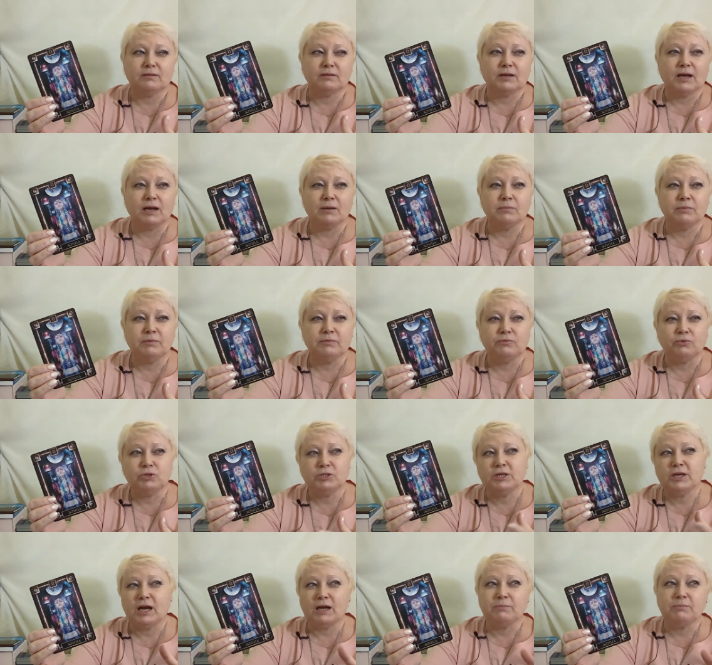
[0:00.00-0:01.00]
как бы
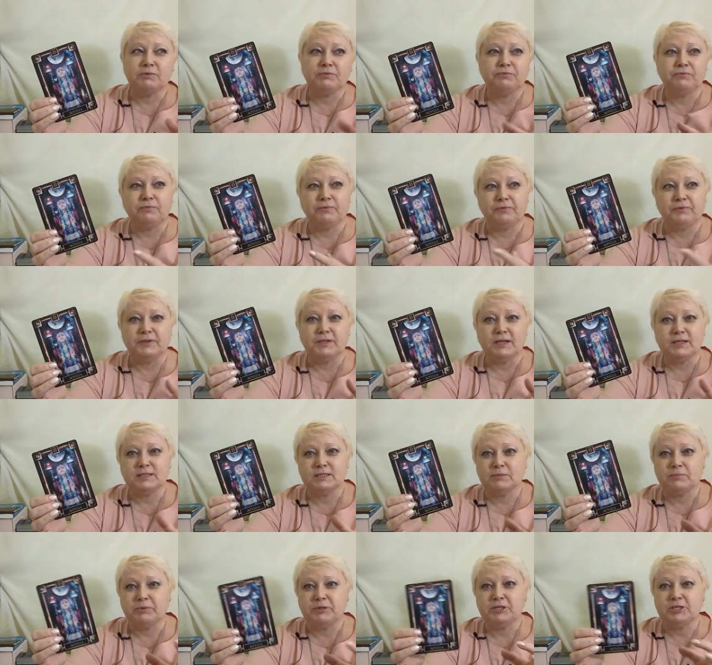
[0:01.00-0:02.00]
вроде как бы
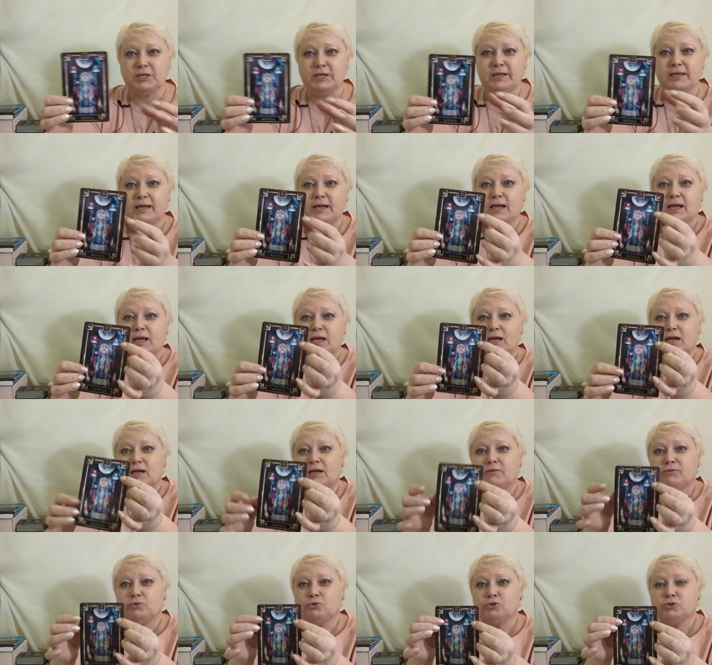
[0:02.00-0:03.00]
финансы пришли,
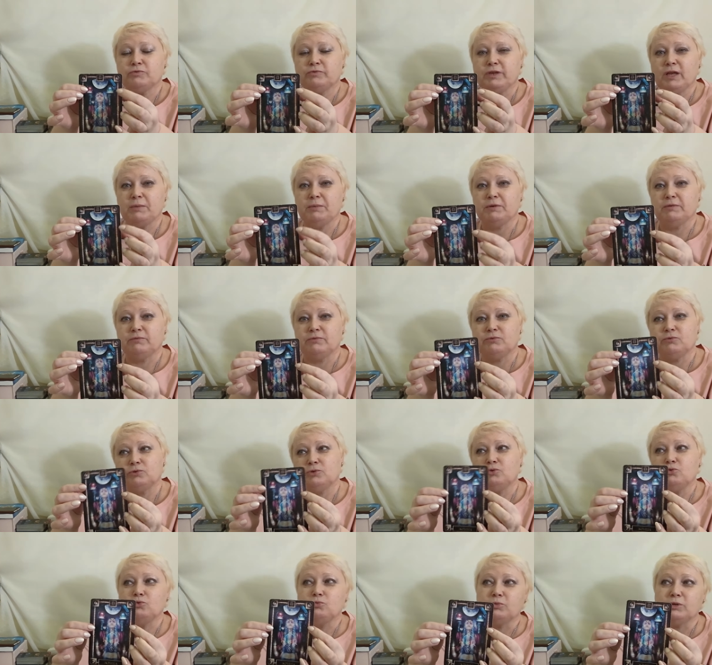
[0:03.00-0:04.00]
и в то же время вы
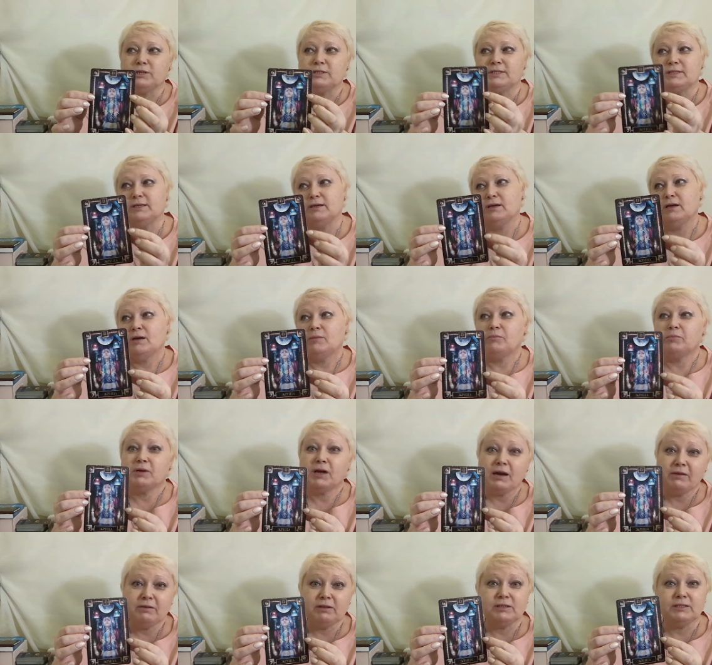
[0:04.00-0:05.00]
вот думаете,
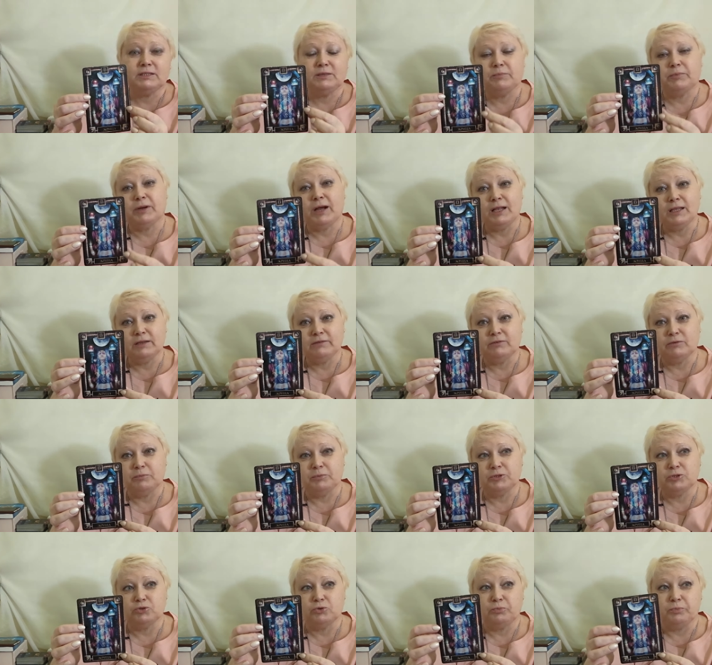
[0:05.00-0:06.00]
правильно, неправильно вы
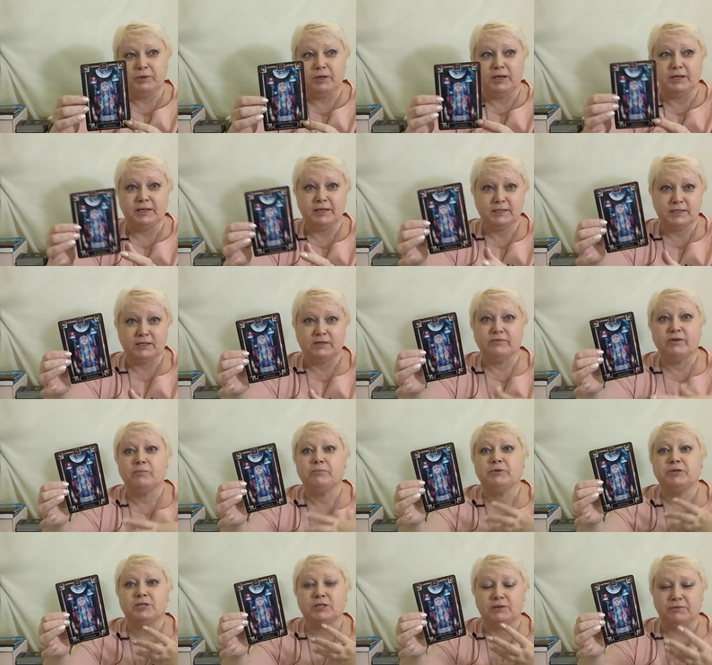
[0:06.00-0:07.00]
поступили. Если к
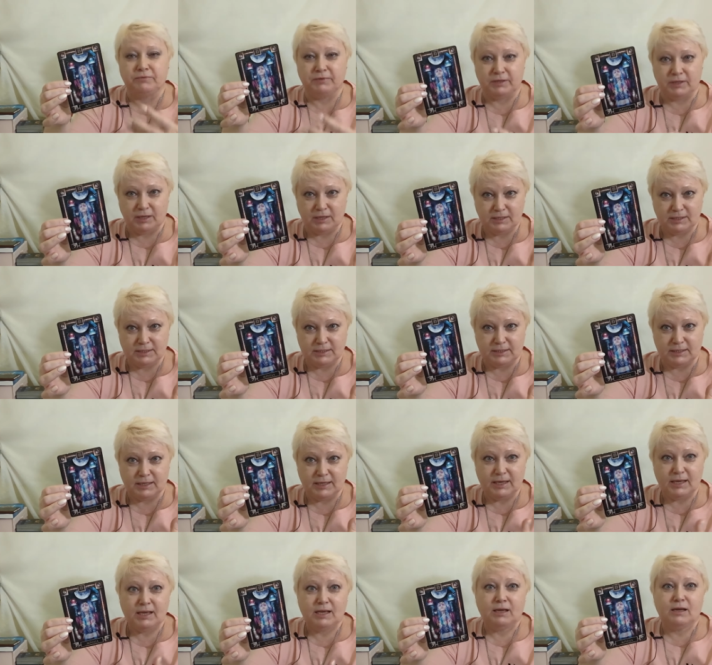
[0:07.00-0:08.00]
вам пришли финансы,
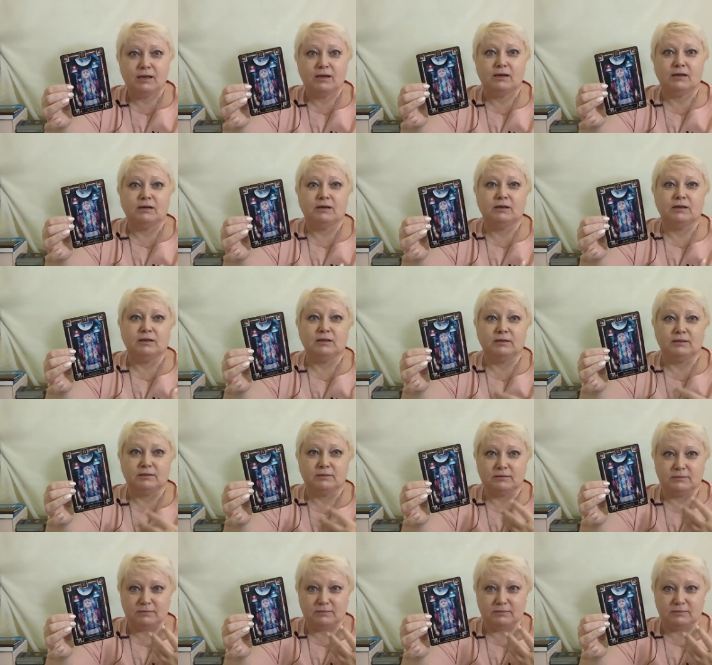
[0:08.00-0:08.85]
а,